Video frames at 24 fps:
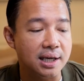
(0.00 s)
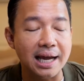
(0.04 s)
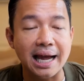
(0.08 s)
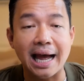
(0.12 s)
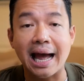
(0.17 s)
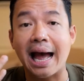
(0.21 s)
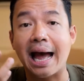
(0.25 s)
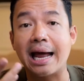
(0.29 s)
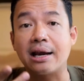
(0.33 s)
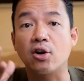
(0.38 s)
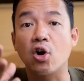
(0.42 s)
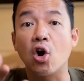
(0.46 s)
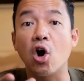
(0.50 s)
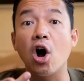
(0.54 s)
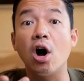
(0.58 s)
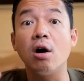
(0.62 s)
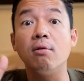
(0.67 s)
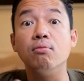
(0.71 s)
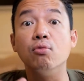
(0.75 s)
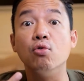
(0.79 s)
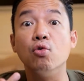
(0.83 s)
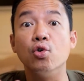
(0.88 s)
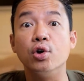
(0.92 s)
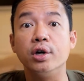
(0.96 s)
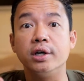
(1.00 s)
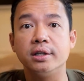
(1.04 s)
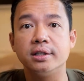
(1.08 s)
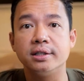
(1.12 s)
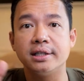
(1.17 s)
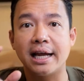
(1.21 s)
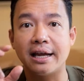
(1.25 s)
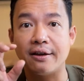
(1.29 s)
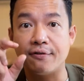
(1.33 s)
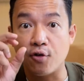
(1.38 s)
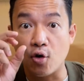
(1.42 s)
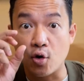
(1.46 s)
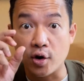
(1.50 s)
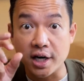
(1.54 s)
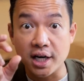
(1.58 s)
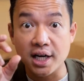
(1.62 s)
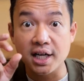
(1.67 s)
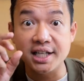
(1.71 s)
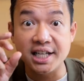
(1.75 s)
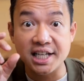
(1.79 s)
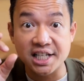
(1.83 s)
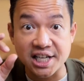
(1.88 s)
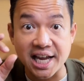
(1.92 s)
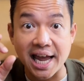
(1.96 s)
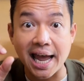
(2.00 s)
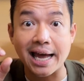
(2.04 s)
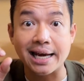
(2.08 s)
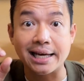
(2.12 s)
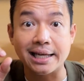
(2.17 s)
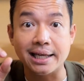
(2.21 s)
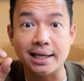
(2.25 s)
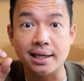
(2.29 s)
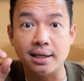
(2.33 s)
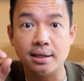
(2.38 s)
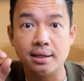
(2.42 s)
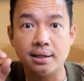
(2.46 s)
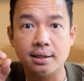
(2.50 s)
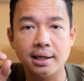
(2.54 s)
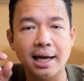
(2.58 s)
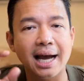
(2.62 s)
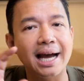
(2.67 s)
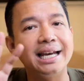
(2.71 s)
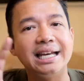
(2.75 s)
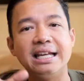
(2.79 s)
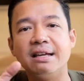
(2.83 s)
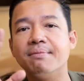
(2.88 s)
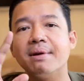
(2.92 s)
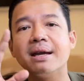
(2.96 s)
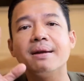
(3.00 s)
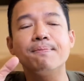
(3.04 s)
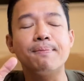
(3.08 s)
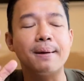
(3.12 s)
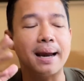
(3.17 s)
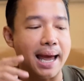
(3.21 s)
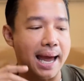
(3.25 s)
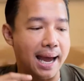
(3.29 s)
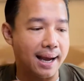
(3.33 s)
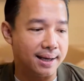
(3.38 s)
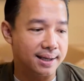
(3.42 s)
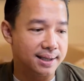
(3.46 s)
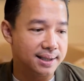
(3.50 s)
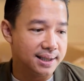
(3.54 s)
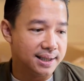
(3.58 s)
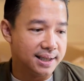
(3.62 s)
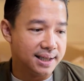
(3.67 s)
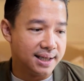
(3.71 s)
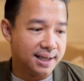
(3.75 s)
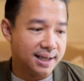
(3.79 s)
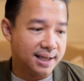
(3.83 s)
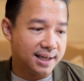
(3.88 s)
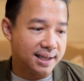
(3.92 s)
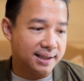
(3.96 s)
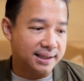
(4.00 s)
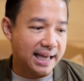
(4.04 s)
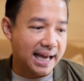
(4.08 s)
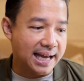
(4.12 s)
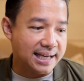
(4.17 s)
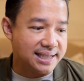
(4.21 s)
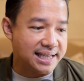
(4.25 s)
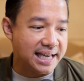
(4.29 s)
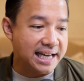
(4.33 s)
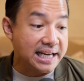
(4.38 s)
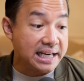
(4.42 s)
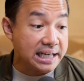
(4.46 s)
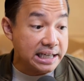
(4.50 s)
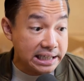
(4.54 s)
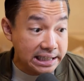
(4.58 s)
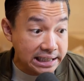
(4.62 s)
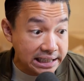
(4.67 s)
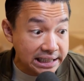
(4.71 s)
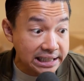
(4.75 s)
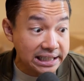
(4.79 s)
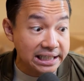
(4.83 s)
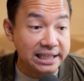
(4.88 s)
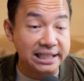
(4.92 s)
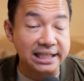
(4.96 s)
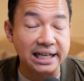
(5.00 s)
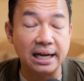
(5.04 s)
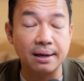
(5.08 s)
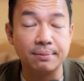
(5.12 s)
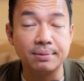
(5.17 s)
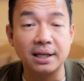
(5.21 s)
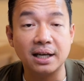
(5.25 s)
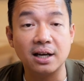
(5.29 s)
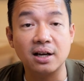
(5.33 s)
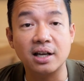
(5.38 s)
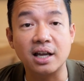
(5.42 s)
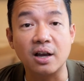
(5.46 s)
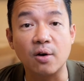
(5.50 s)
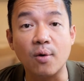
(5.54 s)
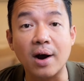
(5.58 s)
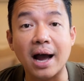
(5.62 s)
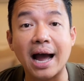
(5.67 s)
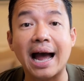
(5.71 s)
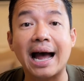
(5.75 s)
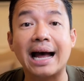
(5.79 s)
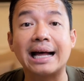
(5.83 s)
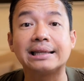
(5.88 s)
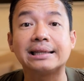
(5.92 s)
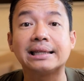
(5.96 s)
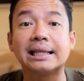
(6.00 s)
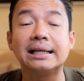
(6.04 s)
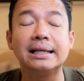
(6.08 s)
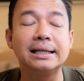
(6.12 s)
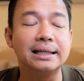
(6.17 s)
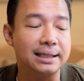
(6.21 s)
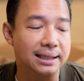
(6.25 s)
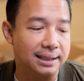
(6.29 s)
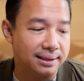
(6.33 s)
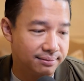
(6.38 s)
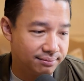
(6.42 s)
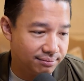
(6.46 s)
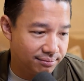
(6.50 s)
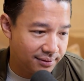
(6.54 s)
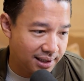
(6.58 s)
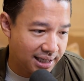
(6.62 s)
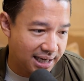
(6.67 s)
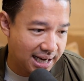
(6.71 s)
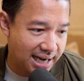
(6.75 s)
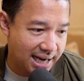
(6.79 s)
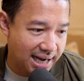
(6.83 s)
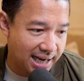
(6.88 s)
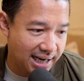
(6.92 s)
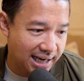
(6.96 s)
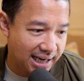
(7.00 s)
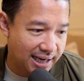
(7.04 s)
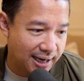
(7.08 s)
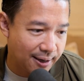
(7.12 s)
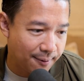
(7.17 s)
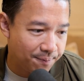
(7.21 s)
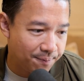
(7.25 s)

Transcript: อ่านข้อมูลในโฟลเดอร์ที่แชร์นี้อันนี้ไม่แปลกแต่สิ่งอื่นๆครับที่เขาเขียนว่า alter นะครับ